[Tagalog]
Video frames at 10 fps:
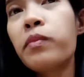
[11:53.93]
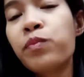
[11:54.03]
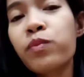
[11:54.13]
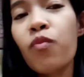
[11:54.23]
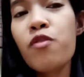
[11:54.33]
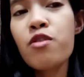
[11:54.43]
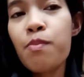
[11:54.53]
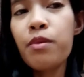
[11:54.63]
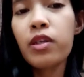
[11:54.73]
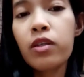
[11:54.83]
It's
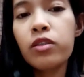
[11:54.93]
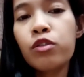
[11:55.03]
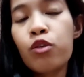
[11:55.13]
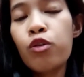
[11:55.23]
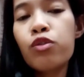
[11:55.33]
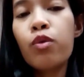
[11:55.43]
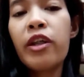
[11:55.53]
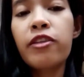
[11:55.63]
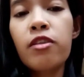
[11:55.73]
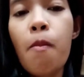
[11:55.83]
pink. It's cold right.